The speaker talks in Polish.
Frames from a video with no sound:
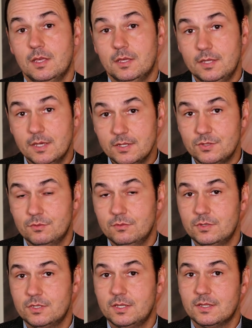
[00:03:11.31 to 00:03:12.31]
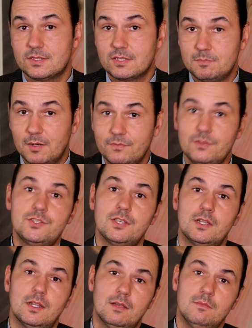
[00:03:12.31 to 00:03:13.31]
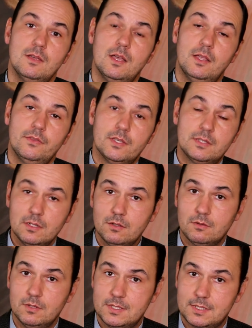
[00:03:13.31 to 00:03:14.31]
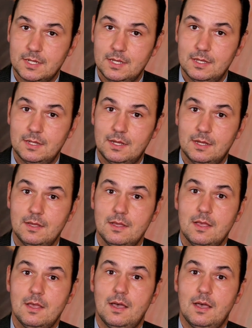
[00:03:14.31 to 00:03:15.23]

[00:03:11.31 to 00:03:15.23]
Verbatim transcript: Jezus jest zbawicielem nie tylko Izraela,